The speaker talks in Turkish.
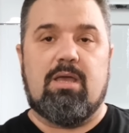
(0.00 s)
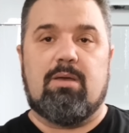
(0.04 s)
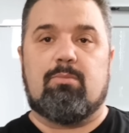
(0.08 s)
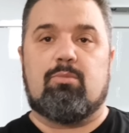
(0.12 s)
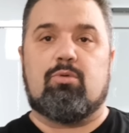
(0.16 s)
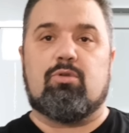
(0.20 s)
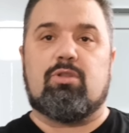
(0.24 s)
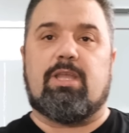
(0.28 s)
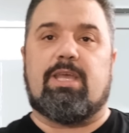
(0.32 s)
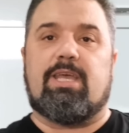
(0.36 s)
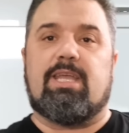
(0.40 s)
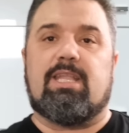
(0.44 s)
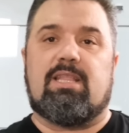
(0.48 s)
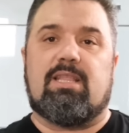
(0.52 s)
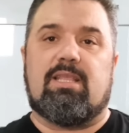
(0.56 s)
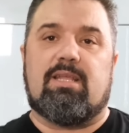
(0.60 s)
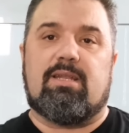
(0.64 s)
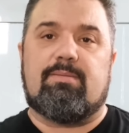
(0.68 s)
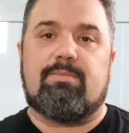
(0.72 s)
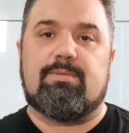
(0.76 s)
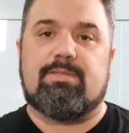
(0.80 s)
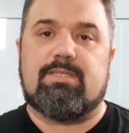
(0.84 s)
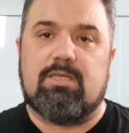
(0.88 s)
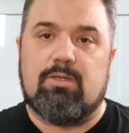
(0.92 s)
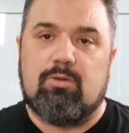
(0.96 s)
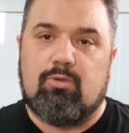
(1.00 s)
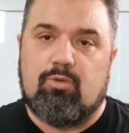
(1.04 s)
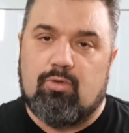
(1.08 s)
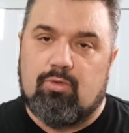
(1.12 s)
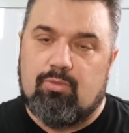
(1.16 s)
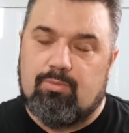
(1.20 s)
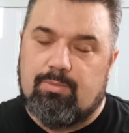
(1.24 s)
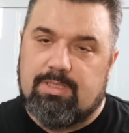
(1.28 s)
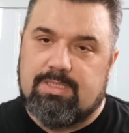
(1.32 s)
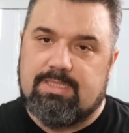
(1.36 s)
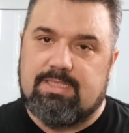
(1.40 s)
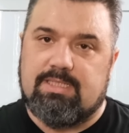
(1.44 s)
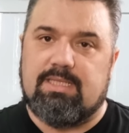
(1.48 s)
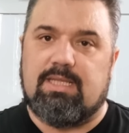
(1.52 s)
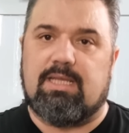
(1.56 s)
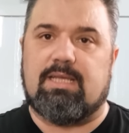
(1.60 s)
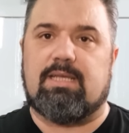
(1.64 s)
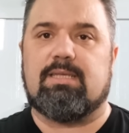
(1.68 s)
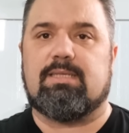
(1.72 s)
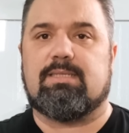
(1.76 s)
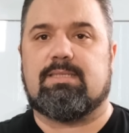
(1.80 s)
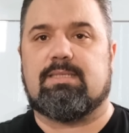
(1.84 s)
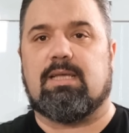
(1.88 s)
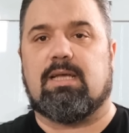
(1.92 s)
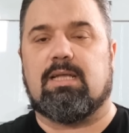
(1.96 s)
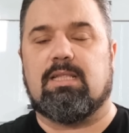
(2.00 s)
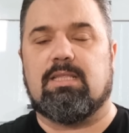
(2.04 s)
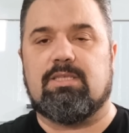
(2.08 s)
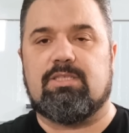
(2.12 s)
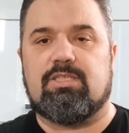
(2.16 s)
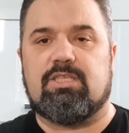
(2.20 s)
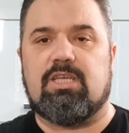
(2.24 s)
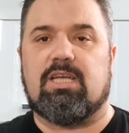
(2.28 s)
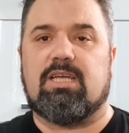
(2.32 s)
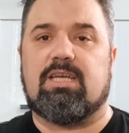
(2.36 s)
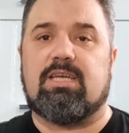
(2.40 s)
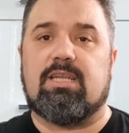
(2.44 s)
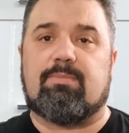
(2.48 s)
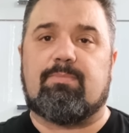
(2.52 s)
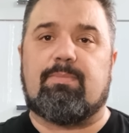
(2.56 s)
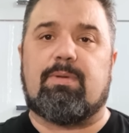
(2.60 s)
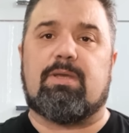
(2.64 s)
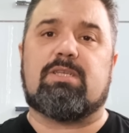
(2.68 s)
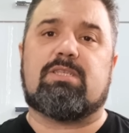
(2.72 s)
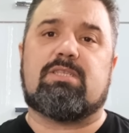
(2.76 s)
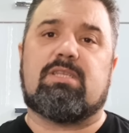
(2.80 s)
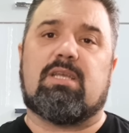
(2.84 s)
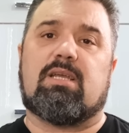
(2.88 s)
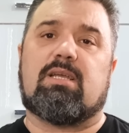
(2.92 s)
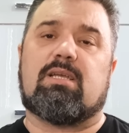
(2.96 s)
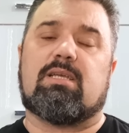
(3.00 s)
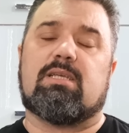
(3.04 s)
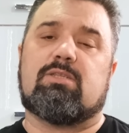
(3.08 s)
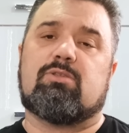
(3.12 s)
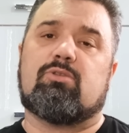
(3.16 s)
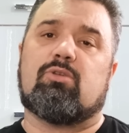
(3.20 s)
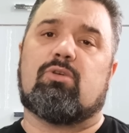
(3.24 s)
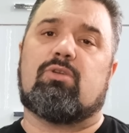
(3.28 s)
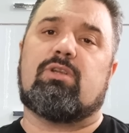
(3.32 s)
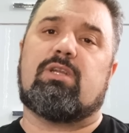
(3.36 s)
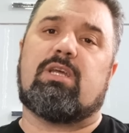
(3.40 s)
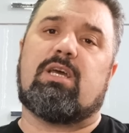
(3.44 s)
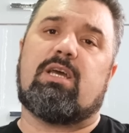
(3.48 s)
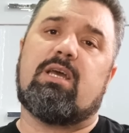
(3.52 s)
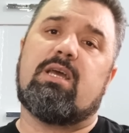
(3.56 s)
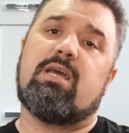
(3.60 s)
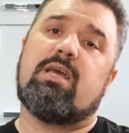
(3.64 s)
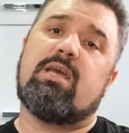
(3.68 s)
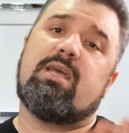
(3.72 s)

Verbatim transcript: Bu da etlerimizin kurumasına sağlayacak. 45 dakika sonra